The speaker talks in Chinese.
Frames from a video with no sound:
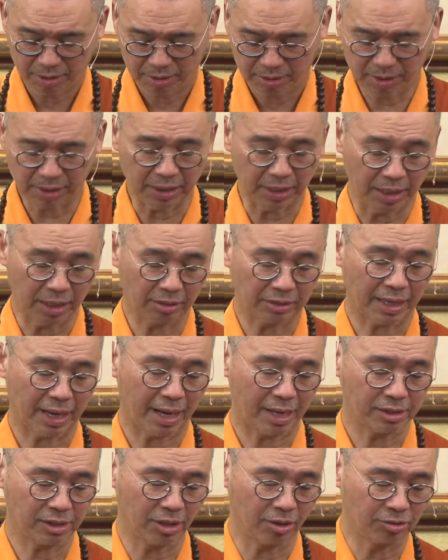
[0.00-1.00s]
这一点要
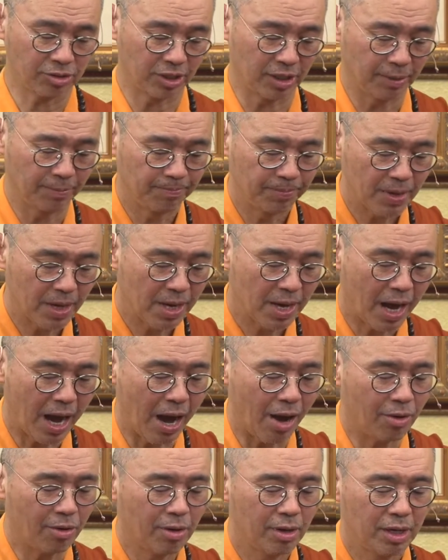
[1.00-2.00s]
大家了解。
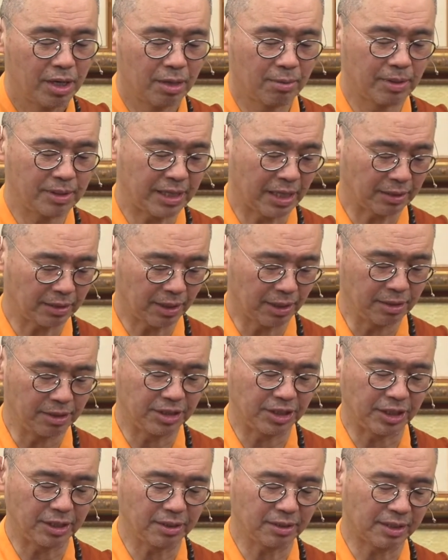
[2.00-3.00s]
好，那么这样子很
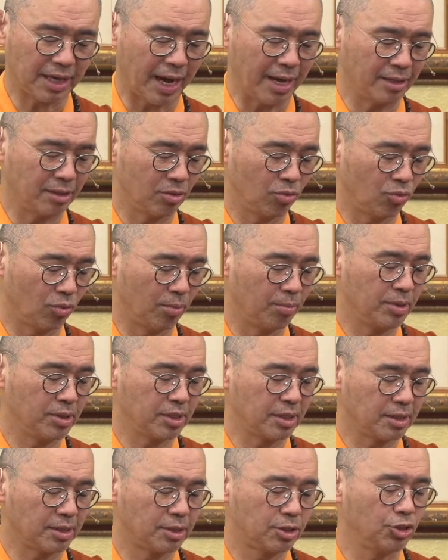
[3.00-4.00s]
精彩的，我们
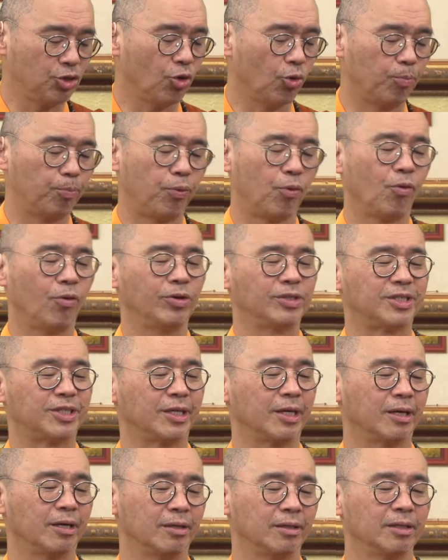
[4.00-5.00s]
已经又破
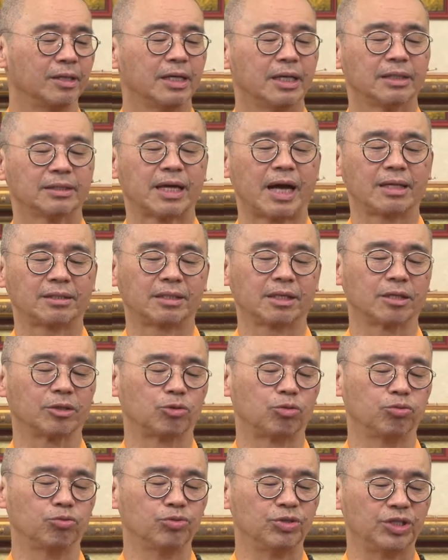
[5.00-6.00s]
解了它这个
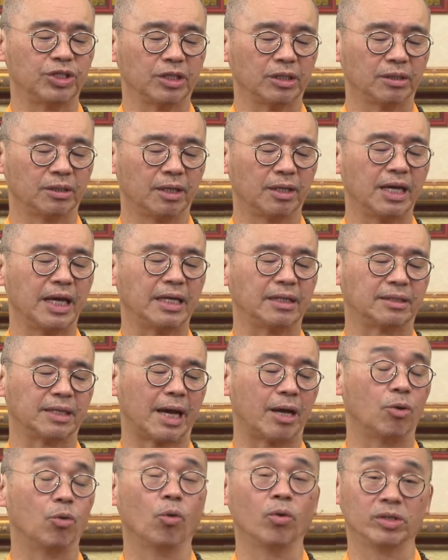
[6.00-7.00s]
图形的内
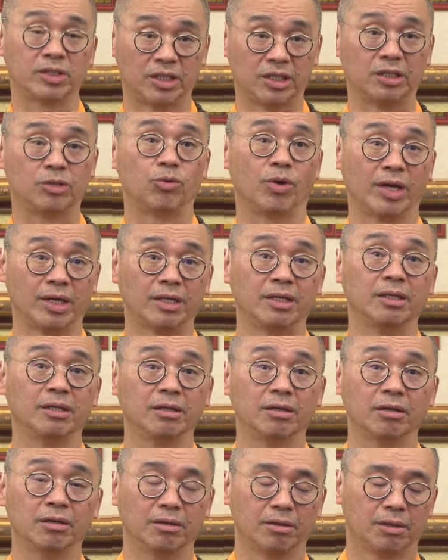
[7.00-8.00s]
在逻辑原
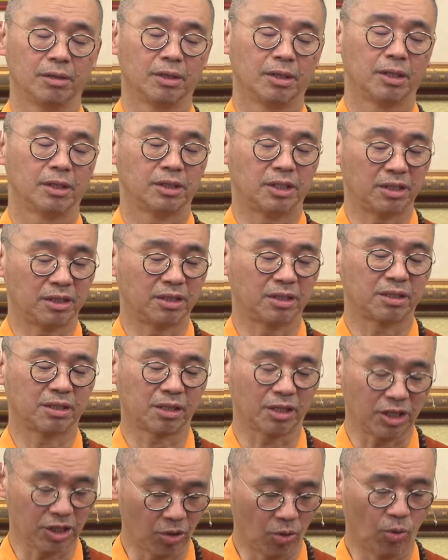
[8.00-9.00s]
因了。其实
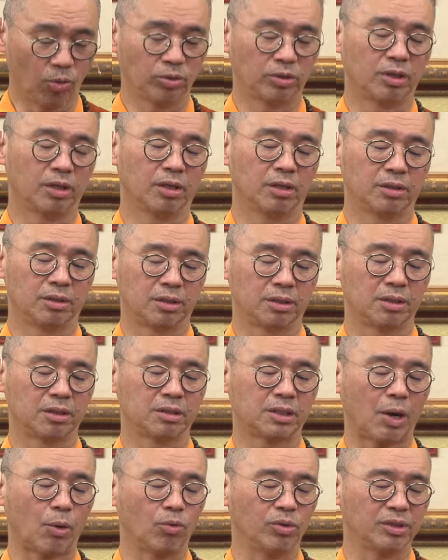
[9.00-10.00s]
是有的，只是
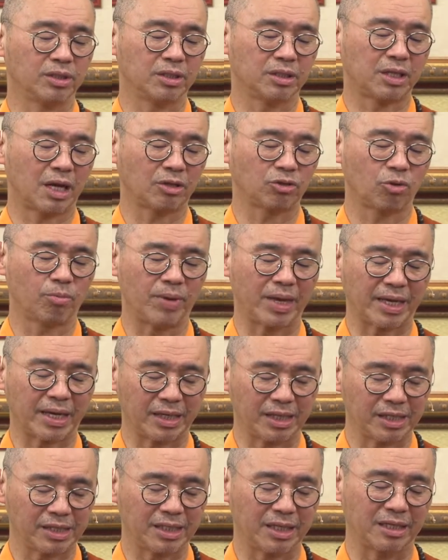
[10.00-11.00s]
在文字当中没给
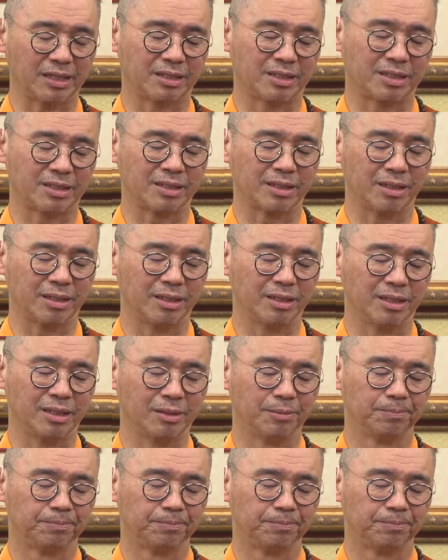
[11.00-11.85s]
你解释而已。